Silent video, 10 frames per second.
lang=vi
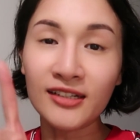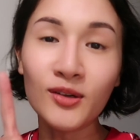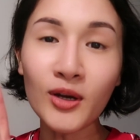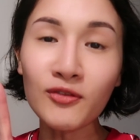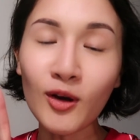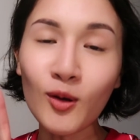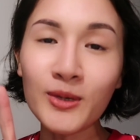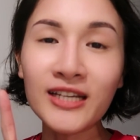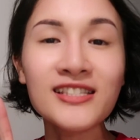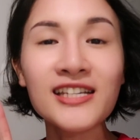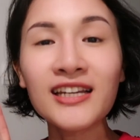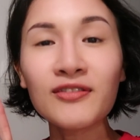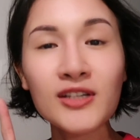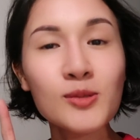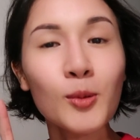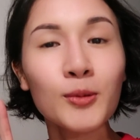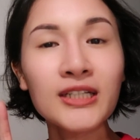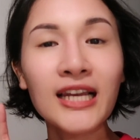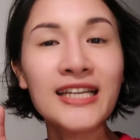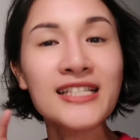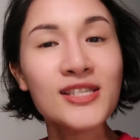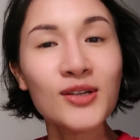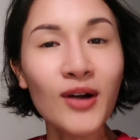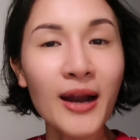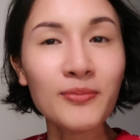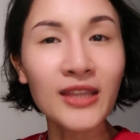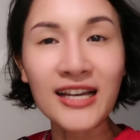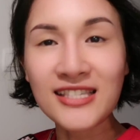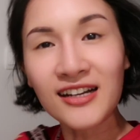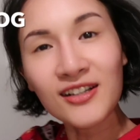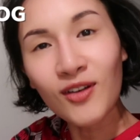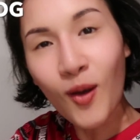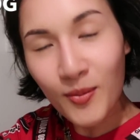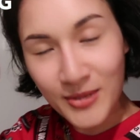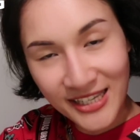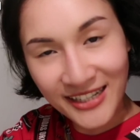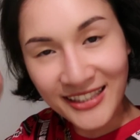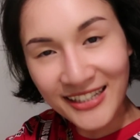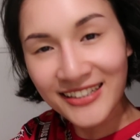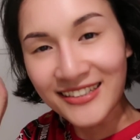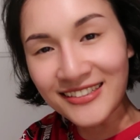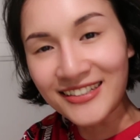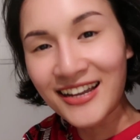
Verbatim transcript: đừng quên follow mình ở trên Facebook cũng như là Instagram tại Giang Ơi Vlog, mình sẽ để tên ở